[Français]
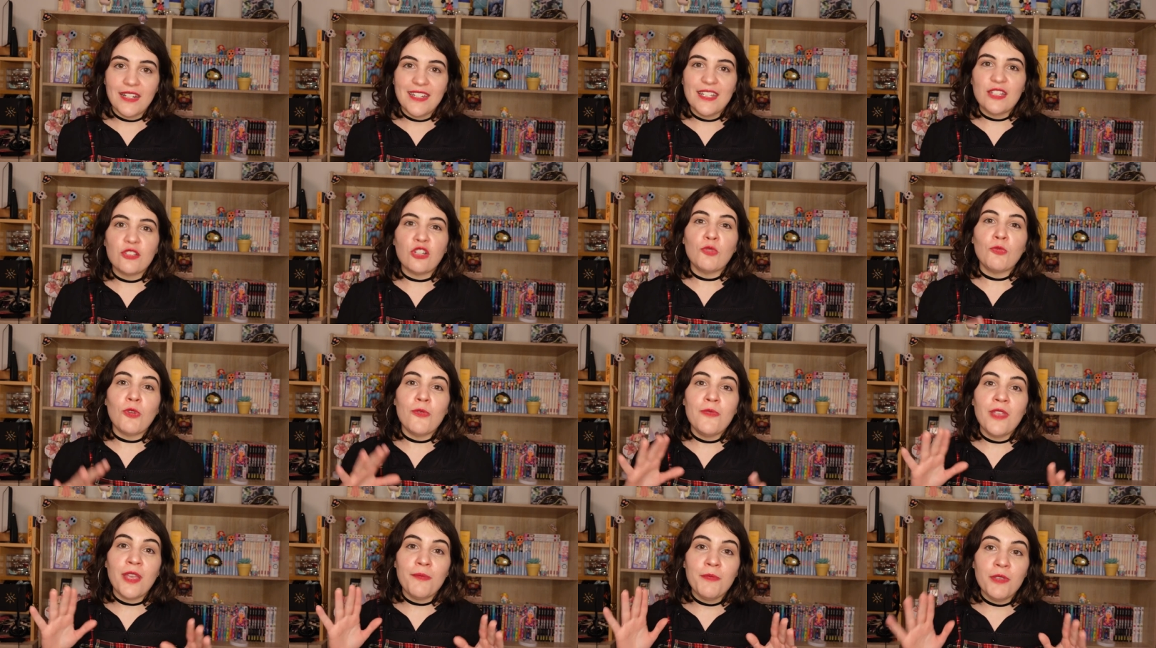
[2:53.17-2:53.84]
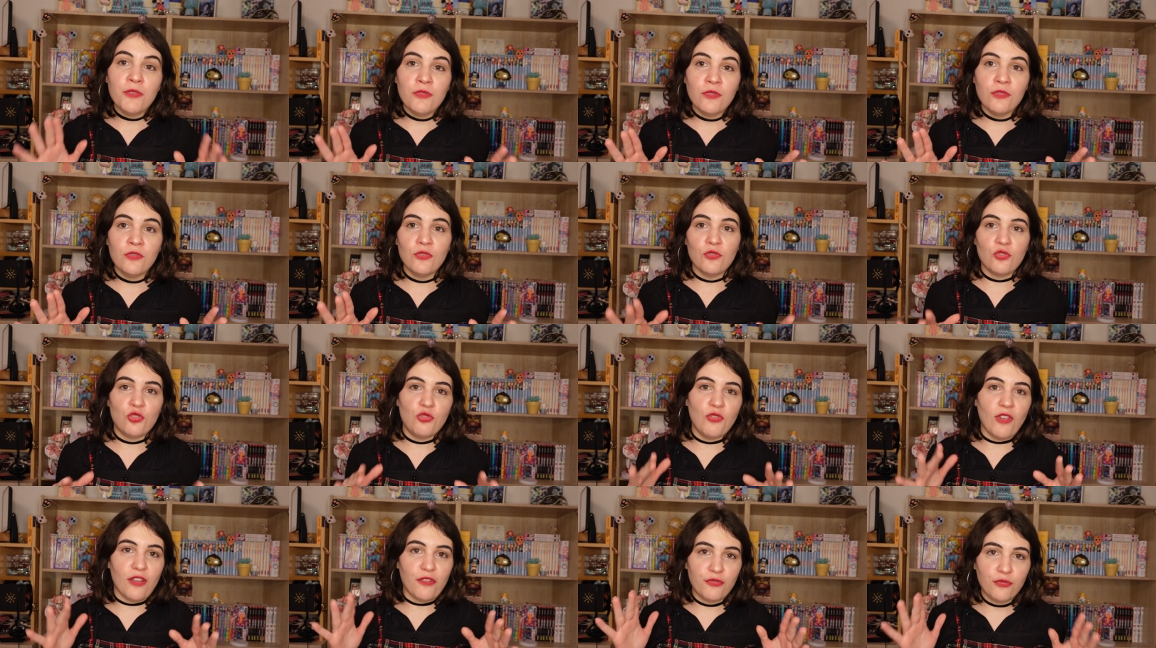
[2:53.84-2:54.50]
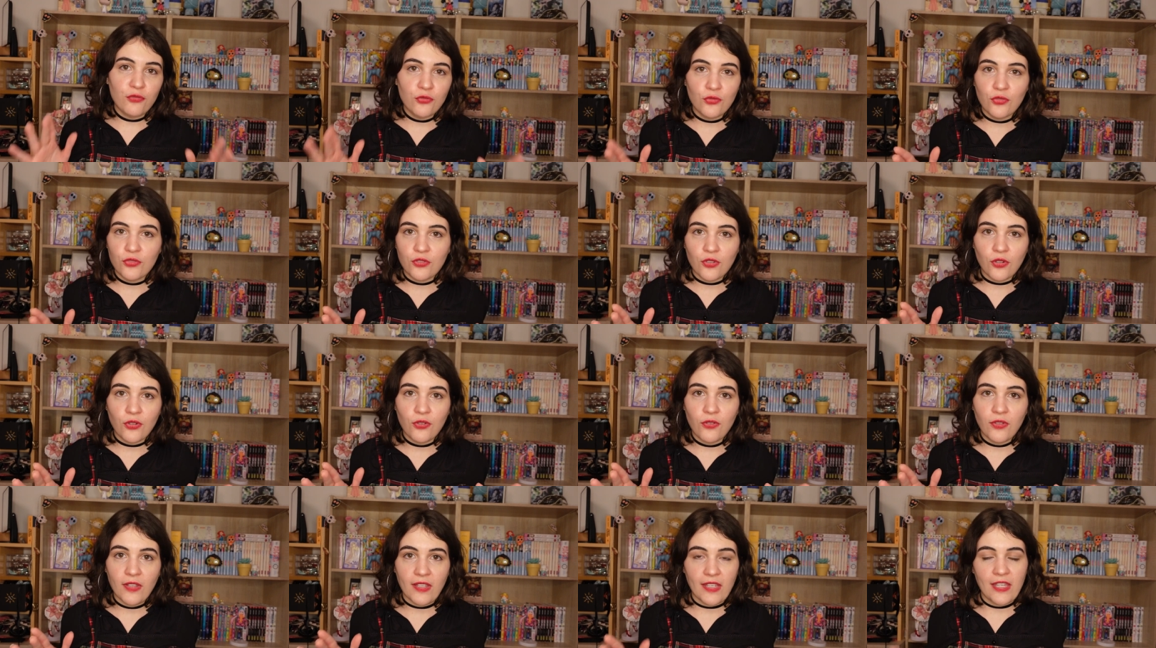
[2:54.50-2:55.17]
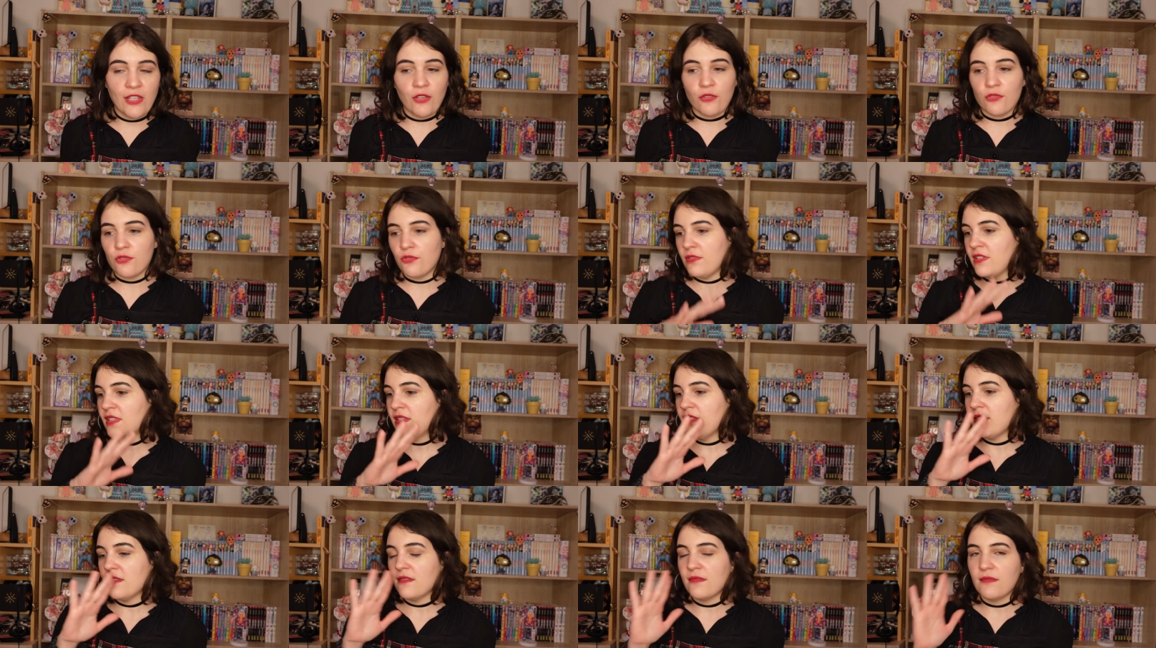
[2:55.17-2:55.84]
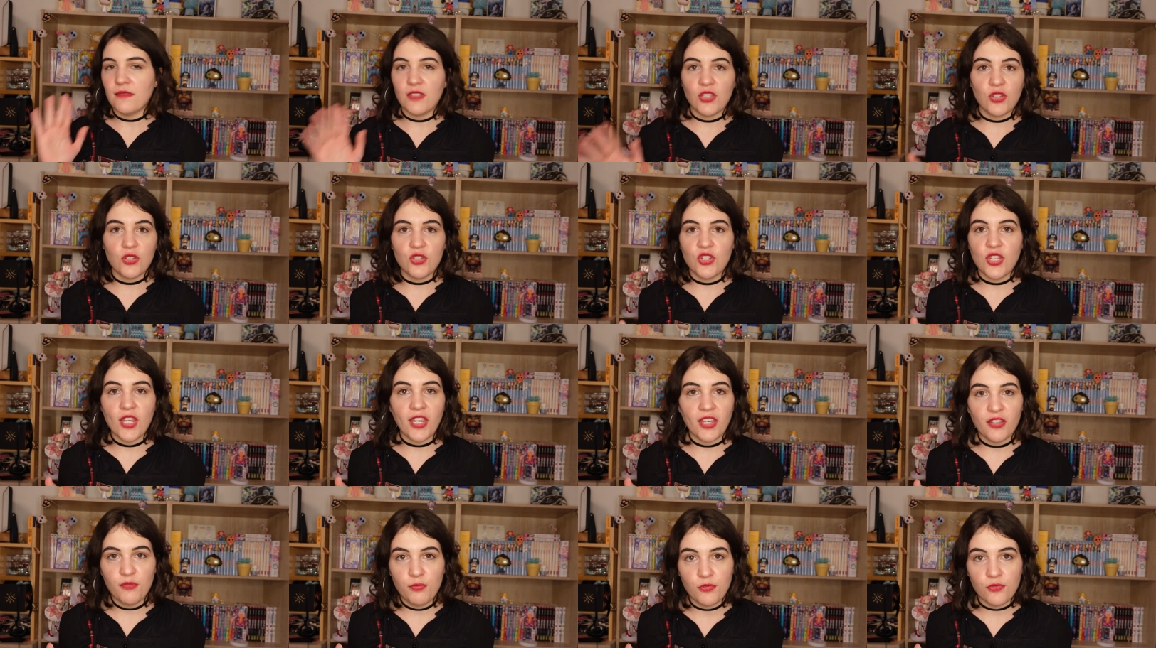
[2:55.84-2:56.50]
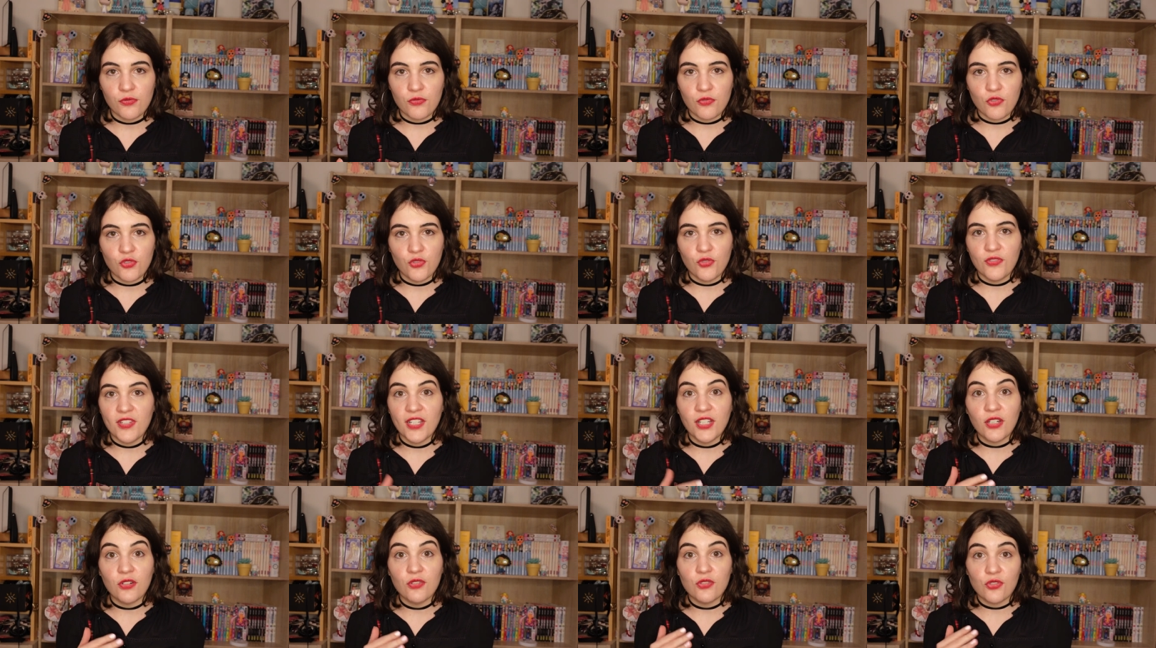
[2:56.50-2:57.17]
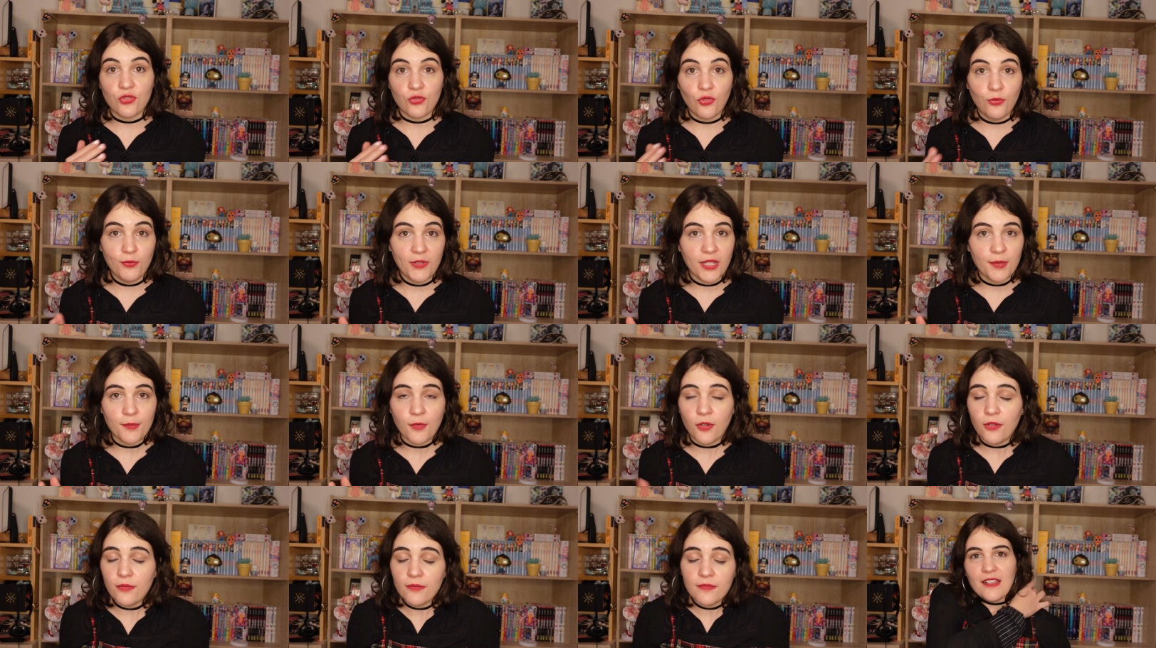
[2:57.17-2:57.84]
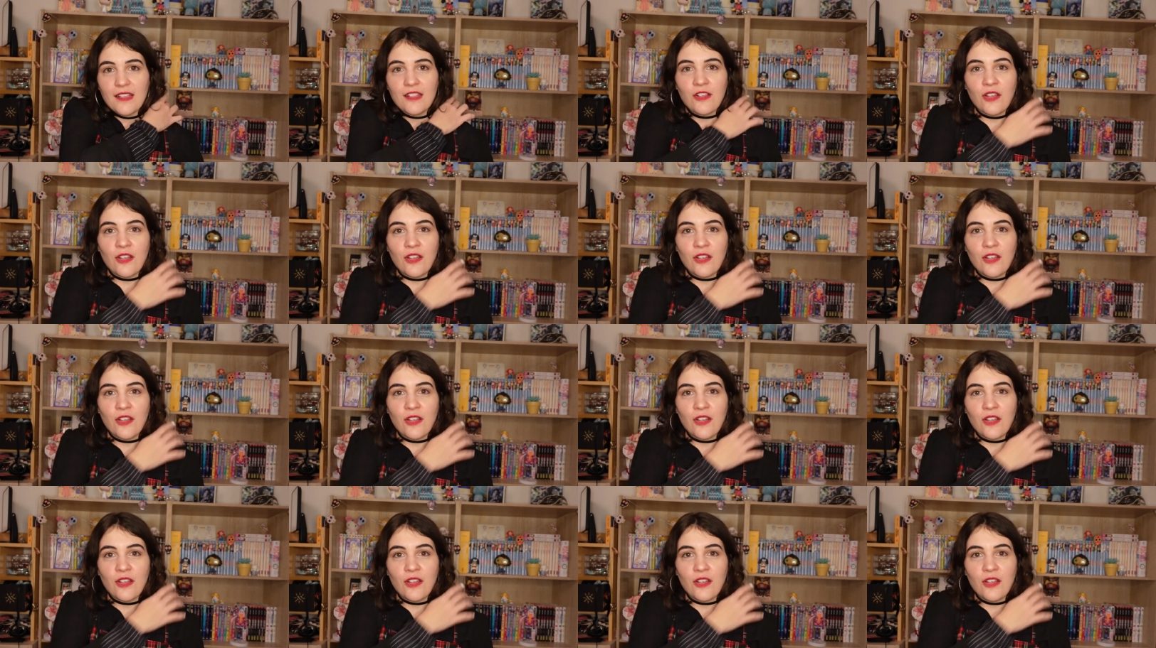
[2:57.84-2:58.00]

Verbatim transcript: Les 30 premières minutes, je suis à fond dedans, et ensuite j'y arrive plus, je décroche complètement.